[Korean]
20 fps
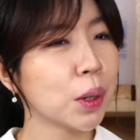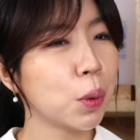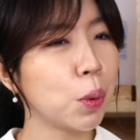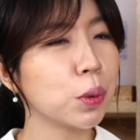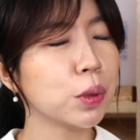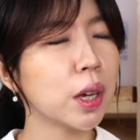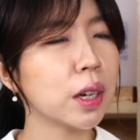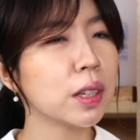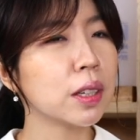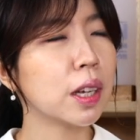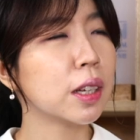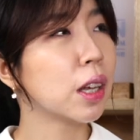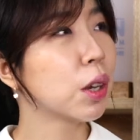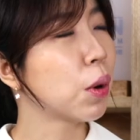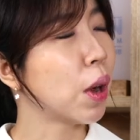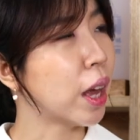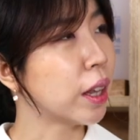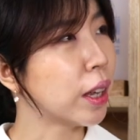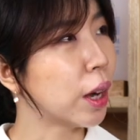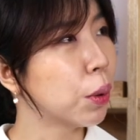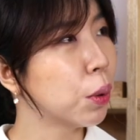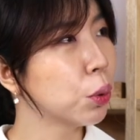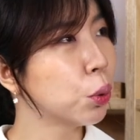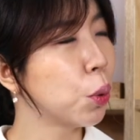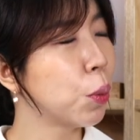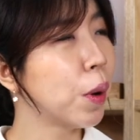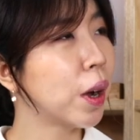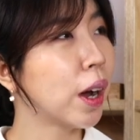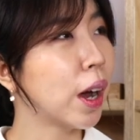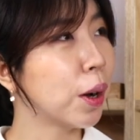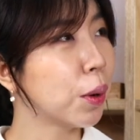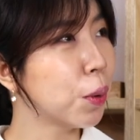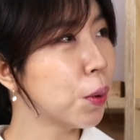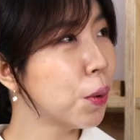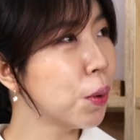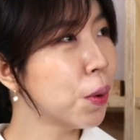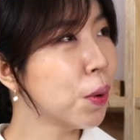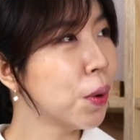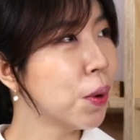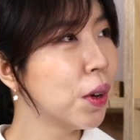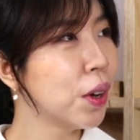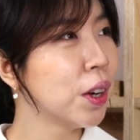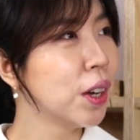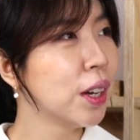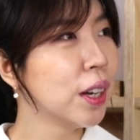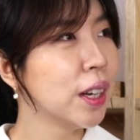공사를 제대로 안 하고 도망가고